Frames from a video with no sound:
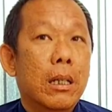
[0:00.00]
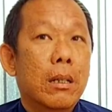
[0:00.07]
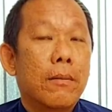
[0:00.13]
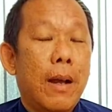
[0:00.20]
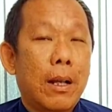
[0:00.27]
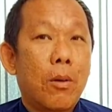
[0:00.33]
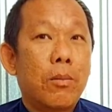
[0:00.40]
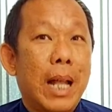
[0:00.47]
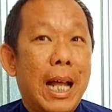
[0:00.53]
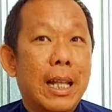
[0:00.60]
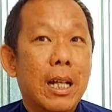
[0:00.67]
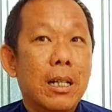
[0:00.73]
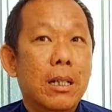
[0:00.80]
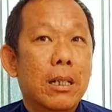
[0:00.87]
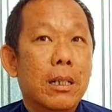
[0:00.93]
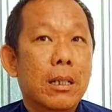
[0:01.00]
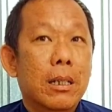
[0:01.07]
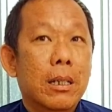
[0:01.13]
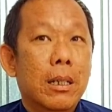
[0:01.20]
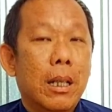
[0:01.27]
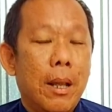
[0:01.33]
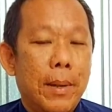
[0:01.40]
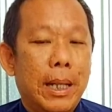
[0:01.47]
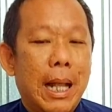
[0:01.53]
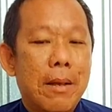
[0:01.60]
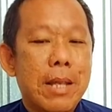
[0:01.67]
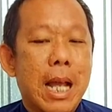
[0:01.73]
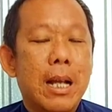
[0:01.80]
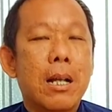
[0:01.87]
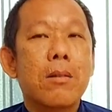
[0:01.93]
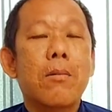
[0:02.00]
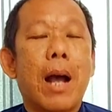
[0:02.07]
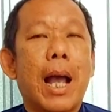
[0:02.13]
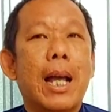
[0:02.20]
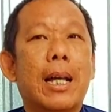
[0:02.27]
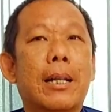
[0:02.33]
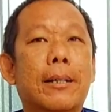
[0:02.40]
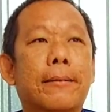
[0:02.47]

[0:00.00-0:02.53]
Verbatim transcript: Phật cũng tha thứ thì mình tạo nhân hưởng quả